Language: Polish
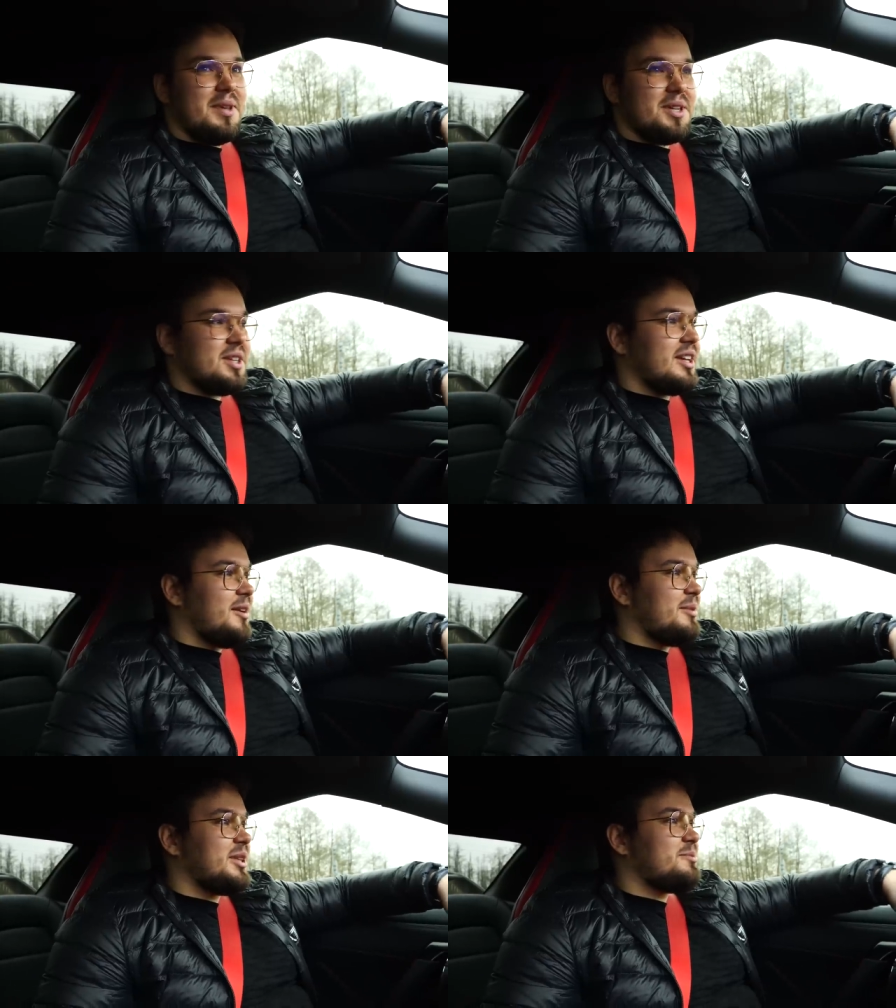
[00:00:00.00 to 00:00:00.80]
Pierwsze
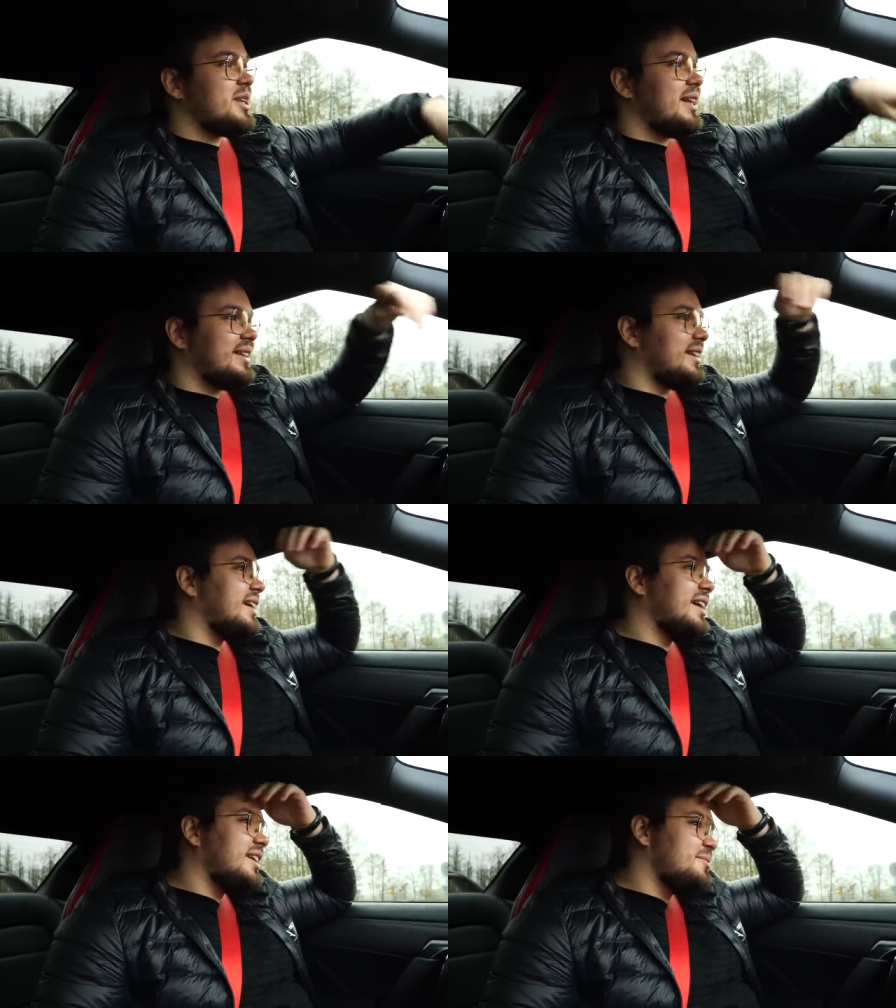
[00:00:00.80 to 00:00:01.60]
kilometry
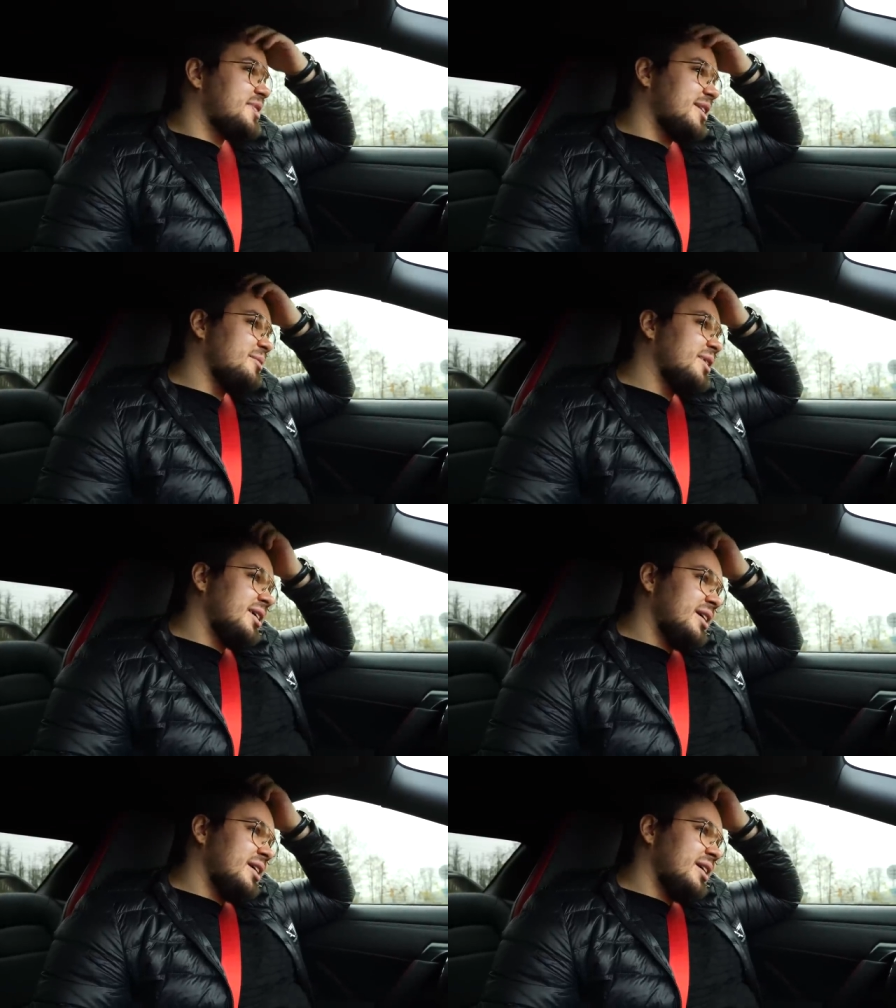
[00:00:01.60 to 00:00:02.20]
przelatane Eclipsem.